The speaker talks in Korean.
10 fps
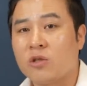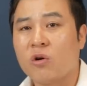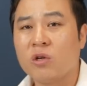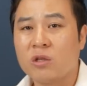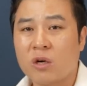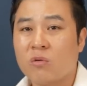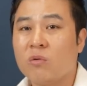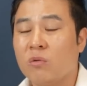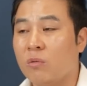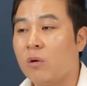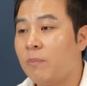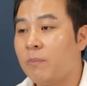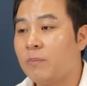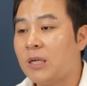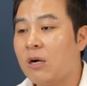저희들하고
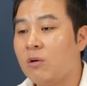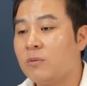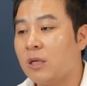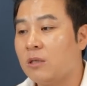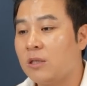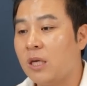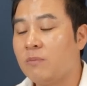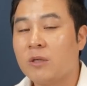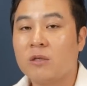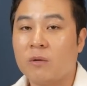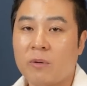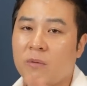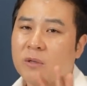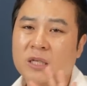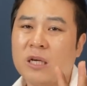창업자들, 세입자들
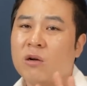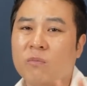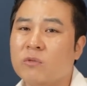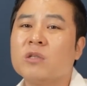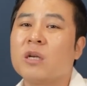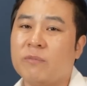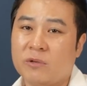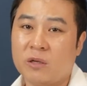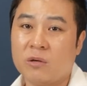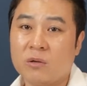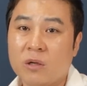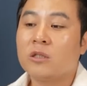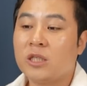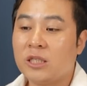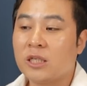별반 차이가 없는 사람들이에요.
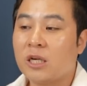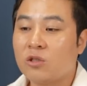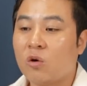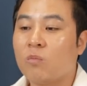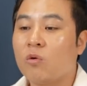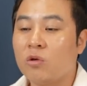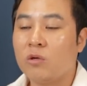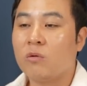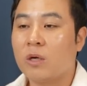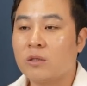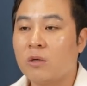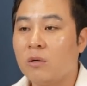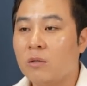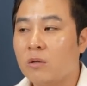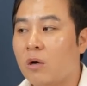지식과 정보를
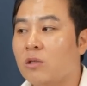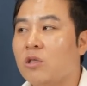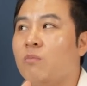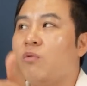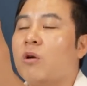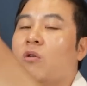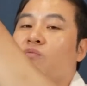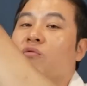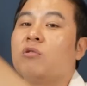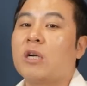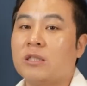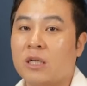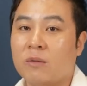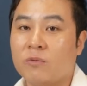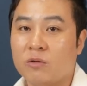이용해서 더 점프해서 풀을 간
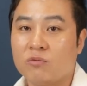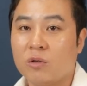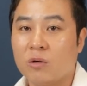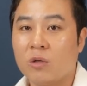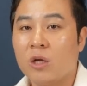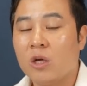사람들이고요.